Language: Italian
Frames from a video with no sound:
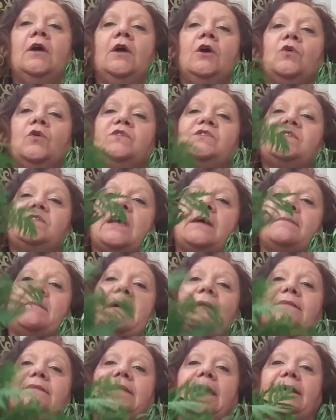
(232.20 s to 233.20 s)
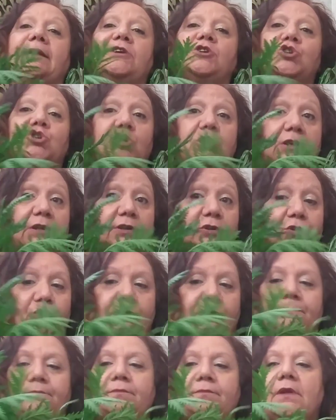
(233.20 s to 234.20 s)
questa si chiama
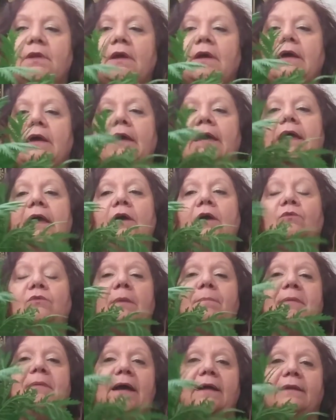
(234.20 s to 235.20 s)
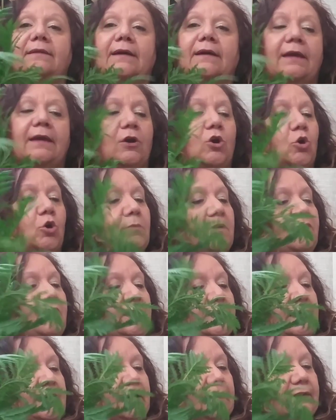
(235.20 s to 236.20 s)
tanaceto, è una pianta che come
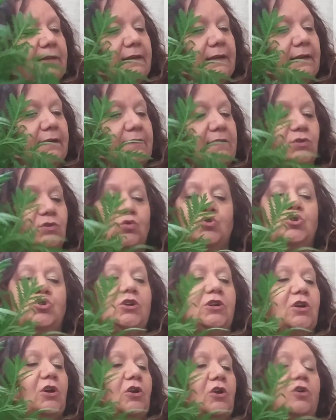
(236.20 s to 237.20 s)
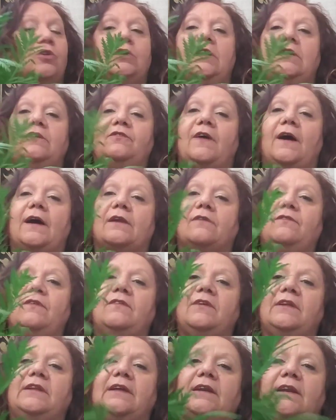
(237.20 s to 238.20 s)
vedete, adesso cercherò di farvi
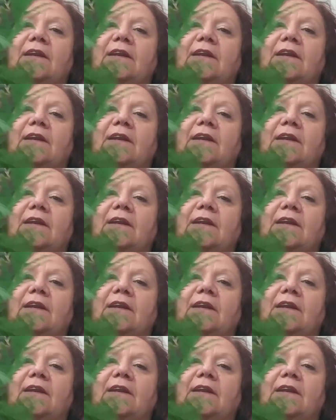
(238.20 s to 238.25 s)
vedere